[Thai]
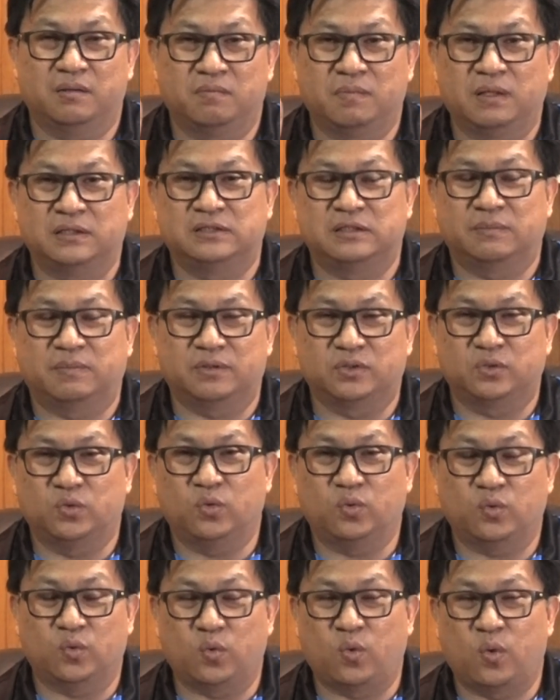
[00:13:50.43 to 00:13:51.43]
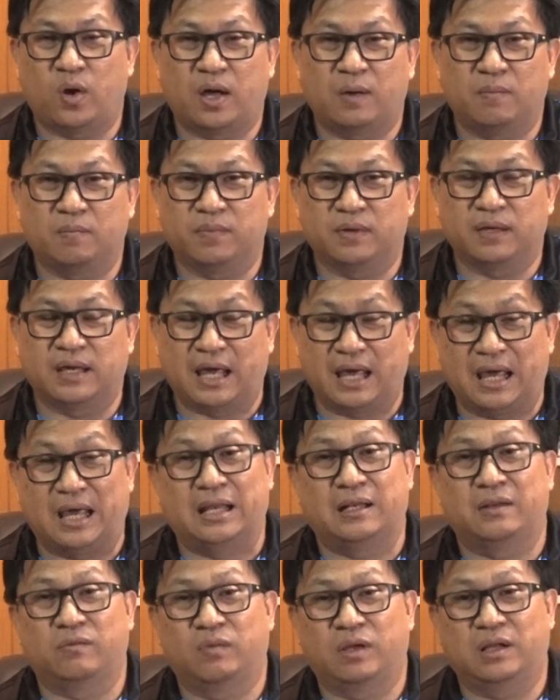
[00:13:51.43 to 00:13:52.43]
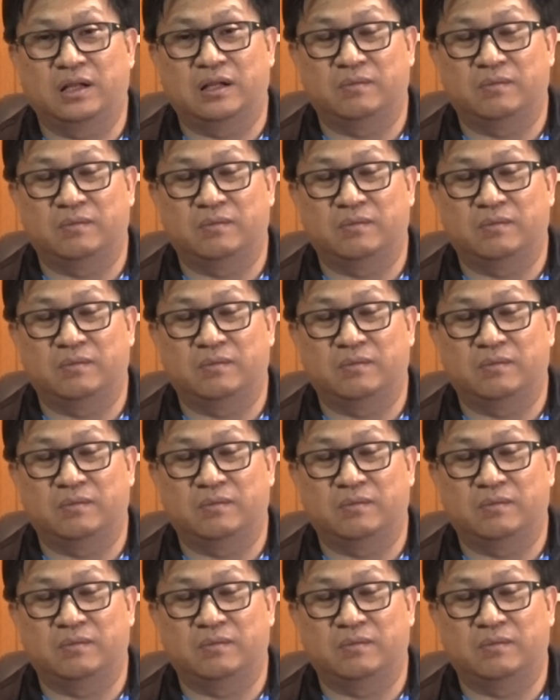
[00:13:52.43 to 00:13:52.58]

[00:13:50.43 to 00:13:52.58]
มันจะปะทุความแค้นไป